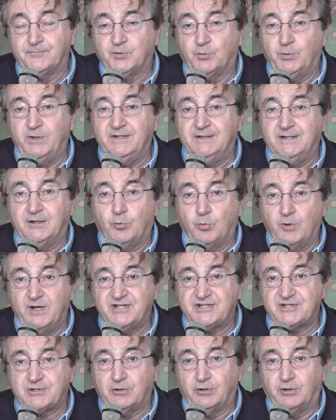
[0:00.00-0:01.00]
Quindi
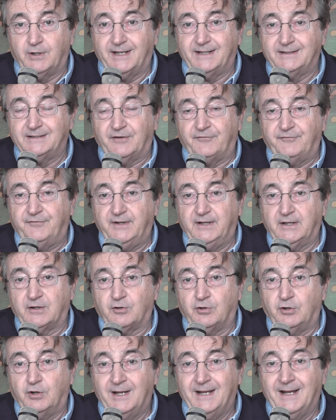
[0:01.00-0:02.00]
questo è
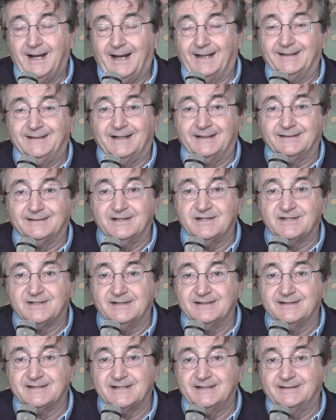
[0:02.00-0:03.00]
davvero ad alta
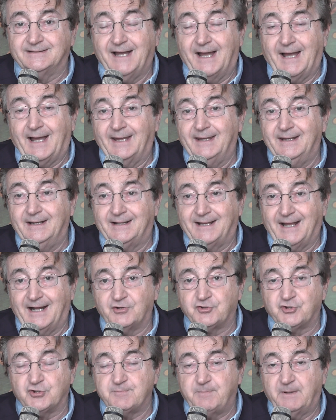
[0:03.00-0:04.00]
intensità il
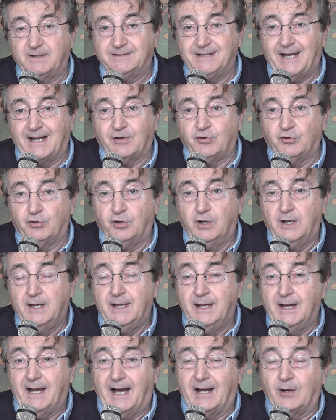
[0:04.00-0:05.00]
calcio spettacolo
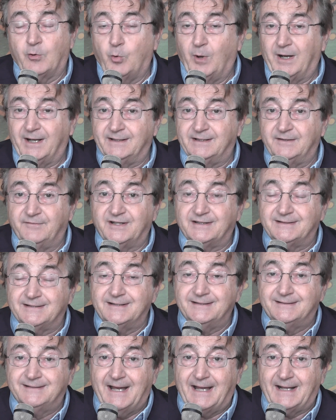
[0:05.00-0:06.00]
al quale deve
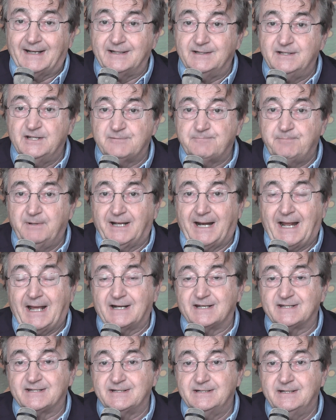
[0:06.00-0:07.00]
tentare di
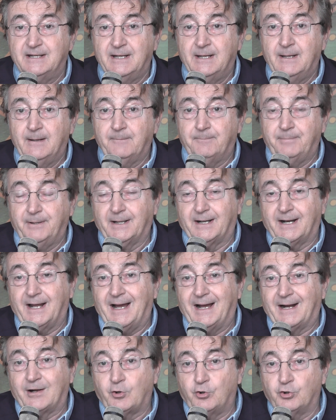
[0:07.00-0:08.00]
ispirarsi per
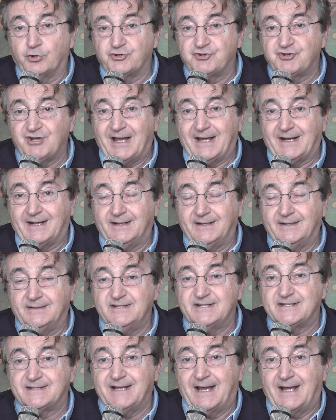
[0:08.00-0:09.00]
accorciare le
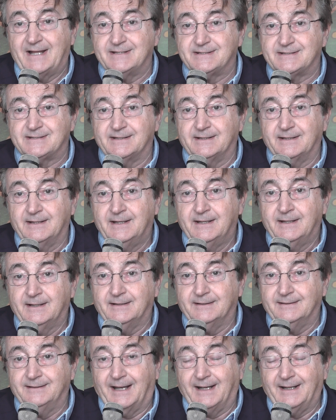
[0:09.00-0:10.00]
distanze
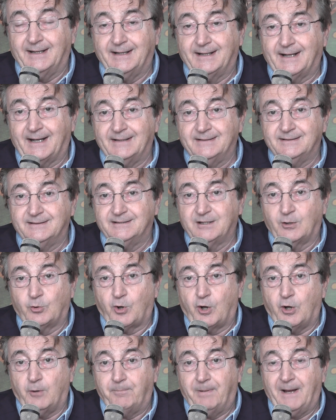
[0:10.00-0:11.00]
dalle grandi
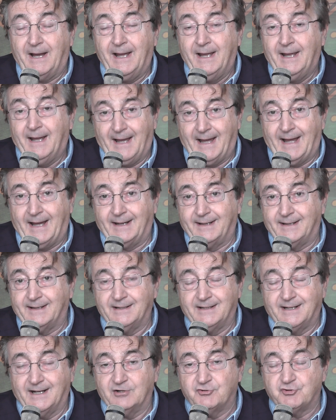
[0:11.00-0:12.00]
d'Europa anche
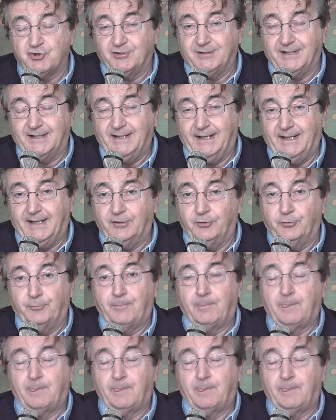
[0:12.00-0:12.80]
il calcio italiano.